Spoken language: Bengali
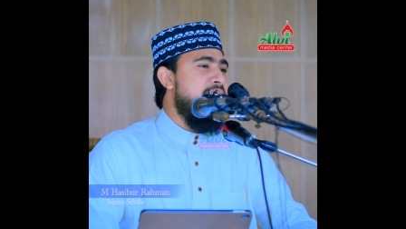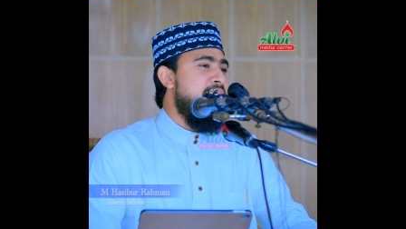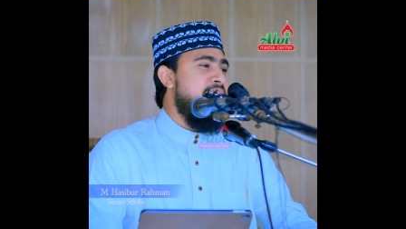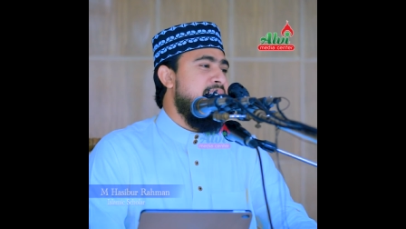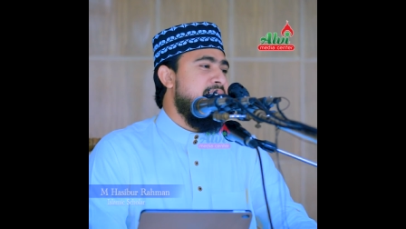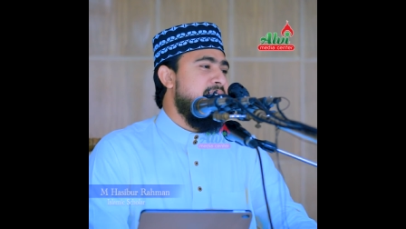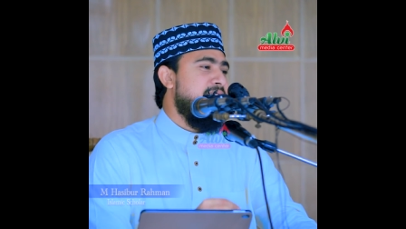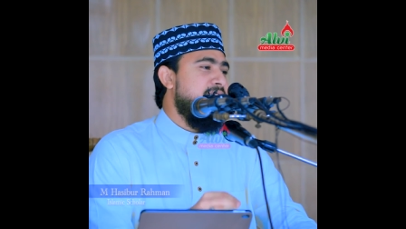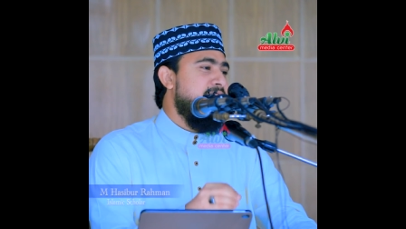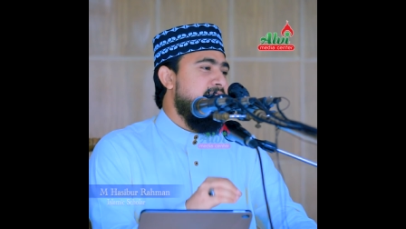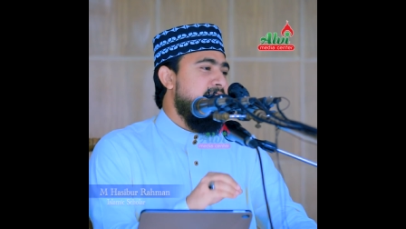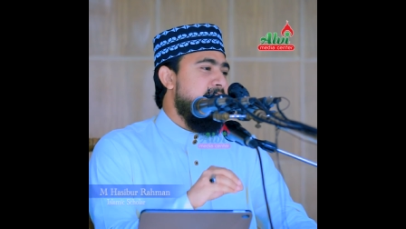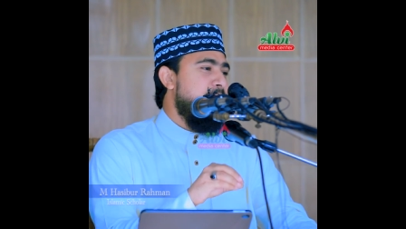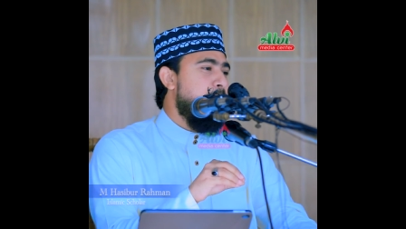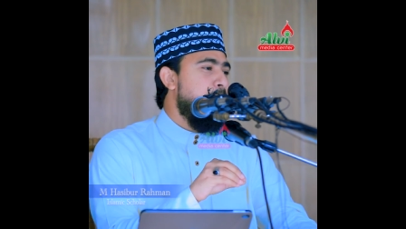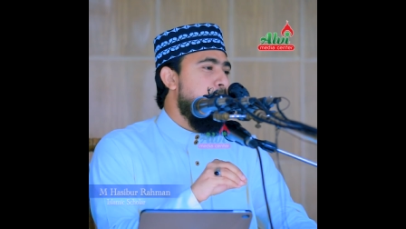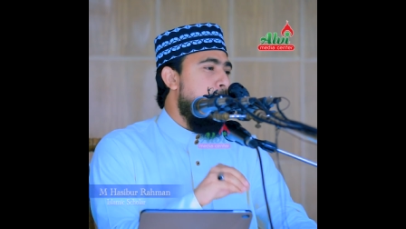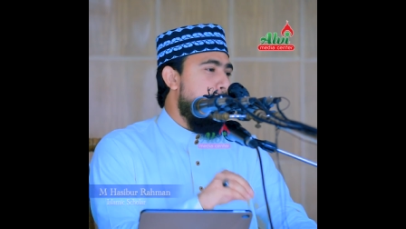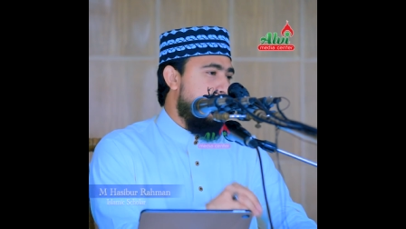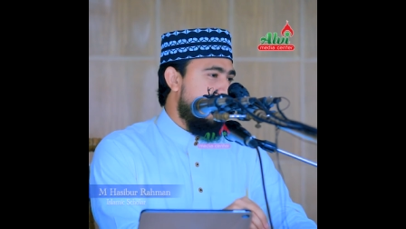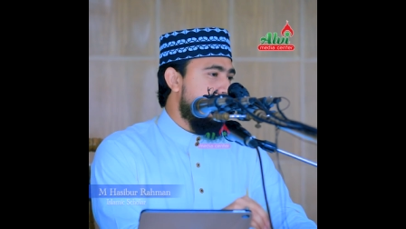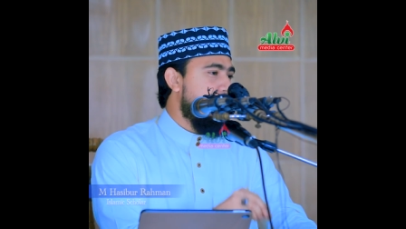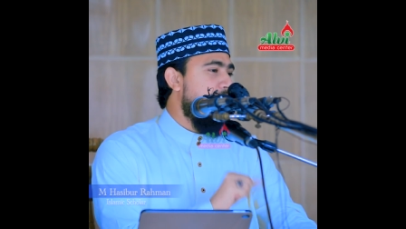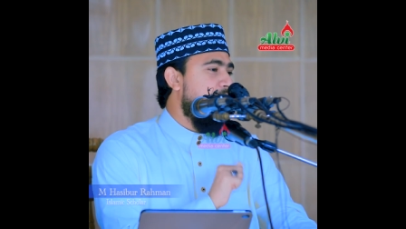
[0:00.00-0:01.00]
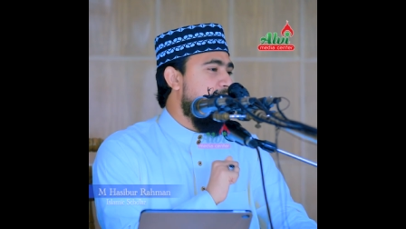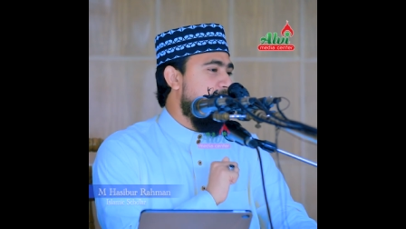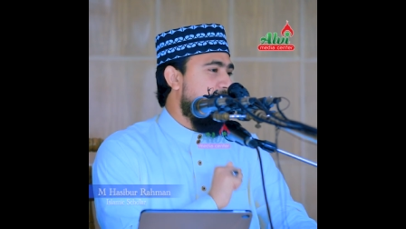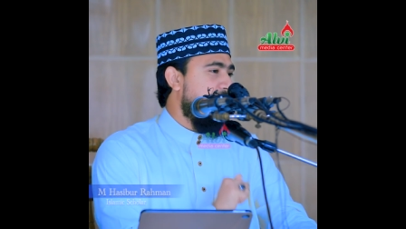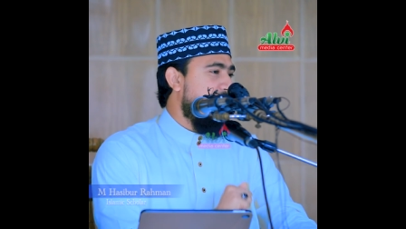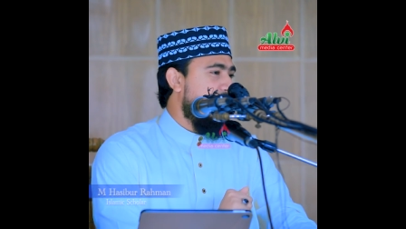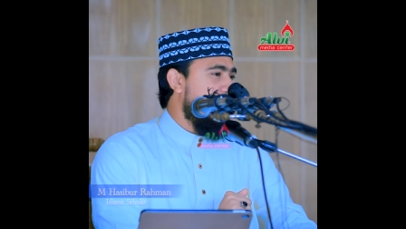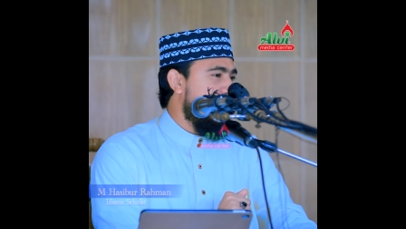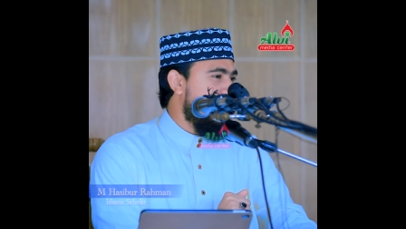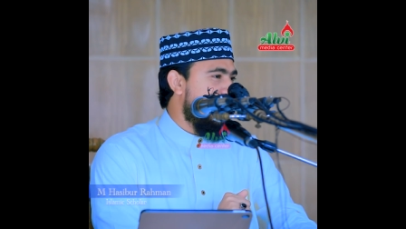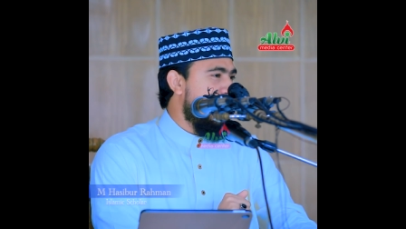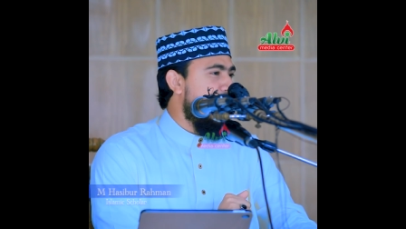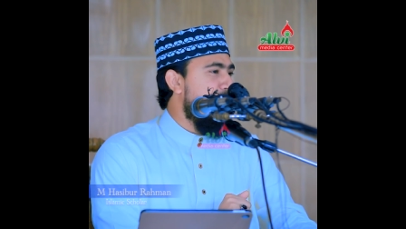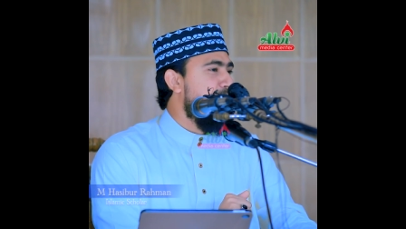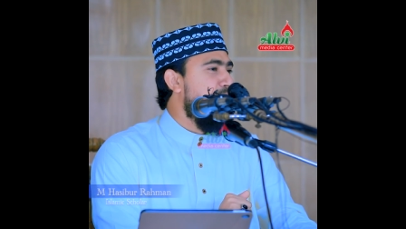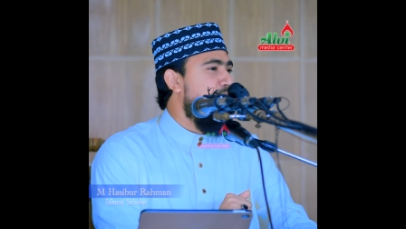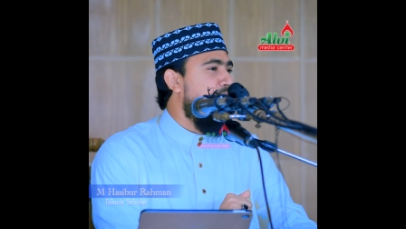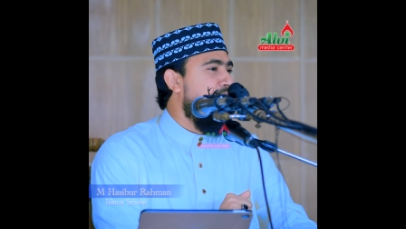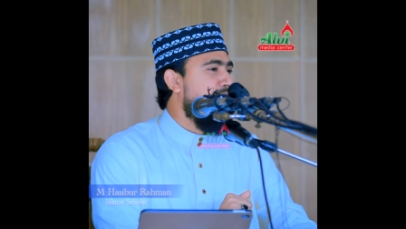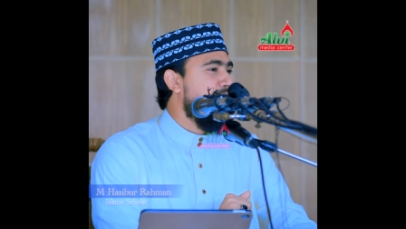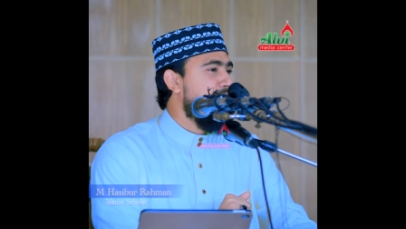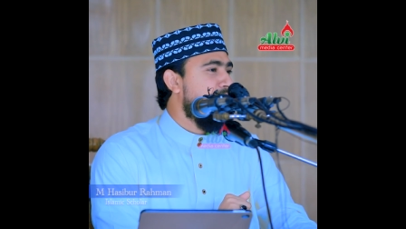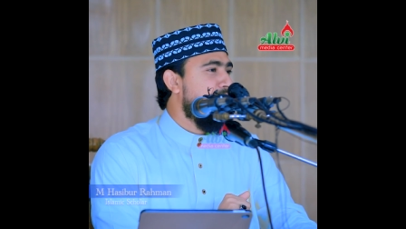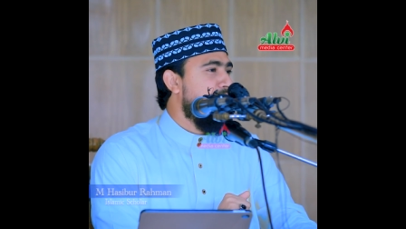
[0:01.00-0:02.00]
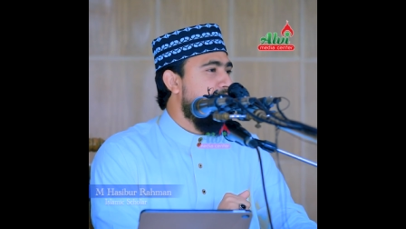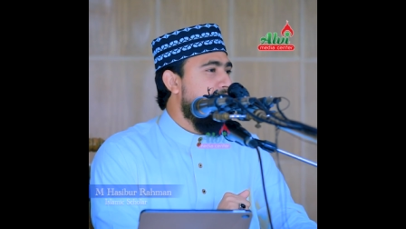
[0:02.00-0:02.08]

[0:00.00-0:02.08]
আর ব্যাপারটা হয়ে গেছে এমন